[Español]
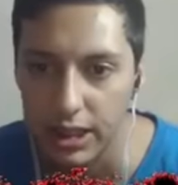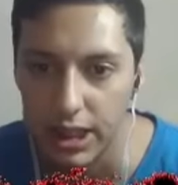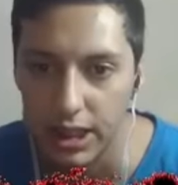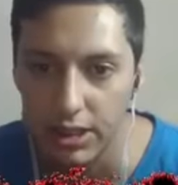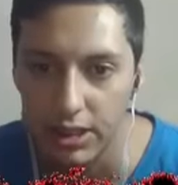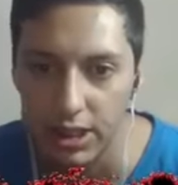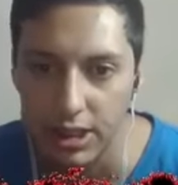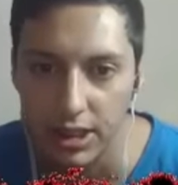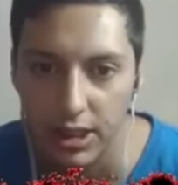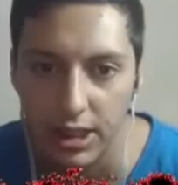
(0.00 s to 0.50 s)
que
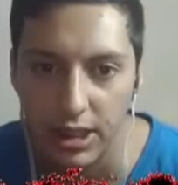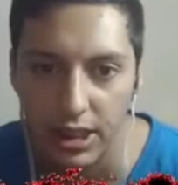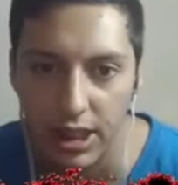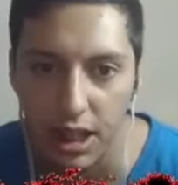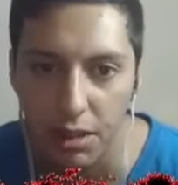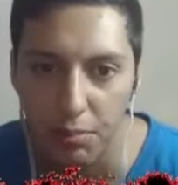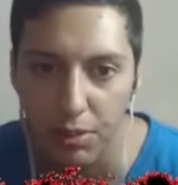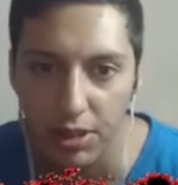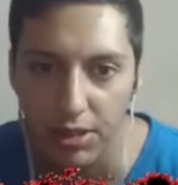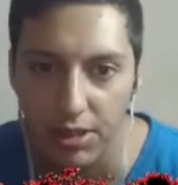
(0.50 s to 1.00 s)
no sé si
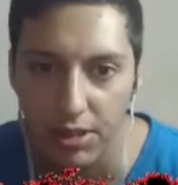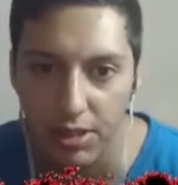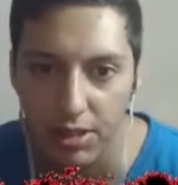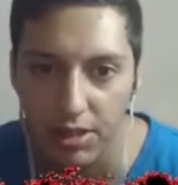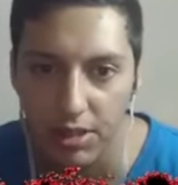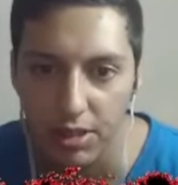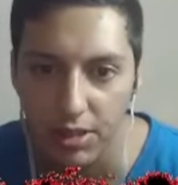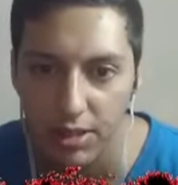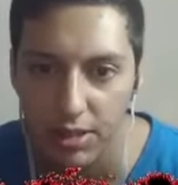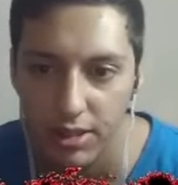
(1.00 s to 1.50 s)
será peor
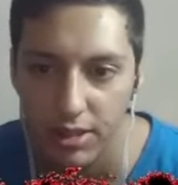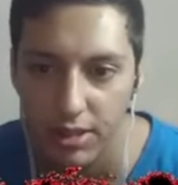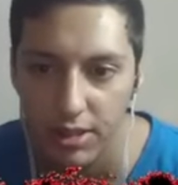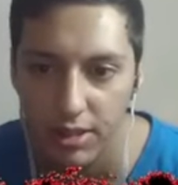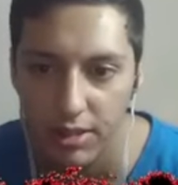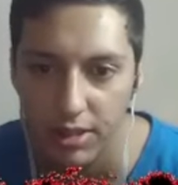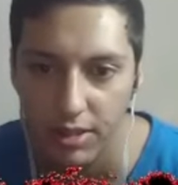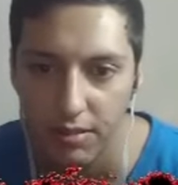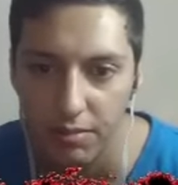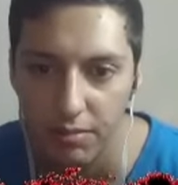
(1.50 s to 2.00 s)

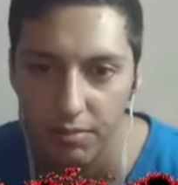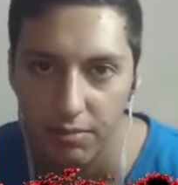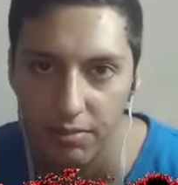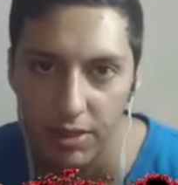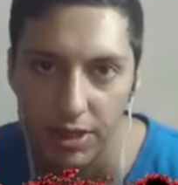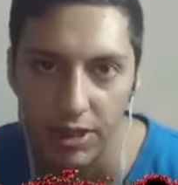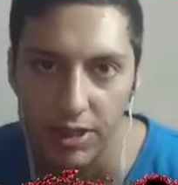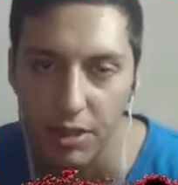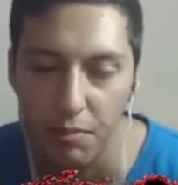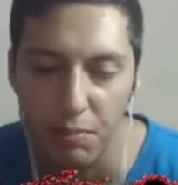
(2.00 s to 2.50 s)

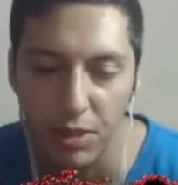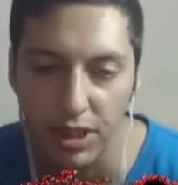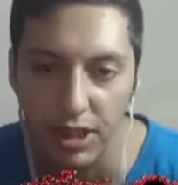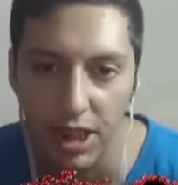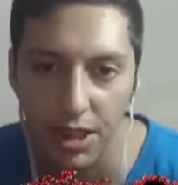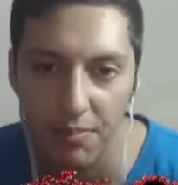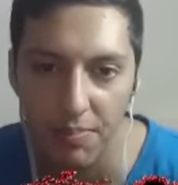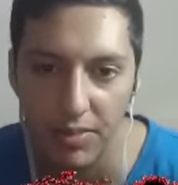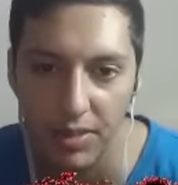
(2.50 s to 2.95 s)
pero no importa,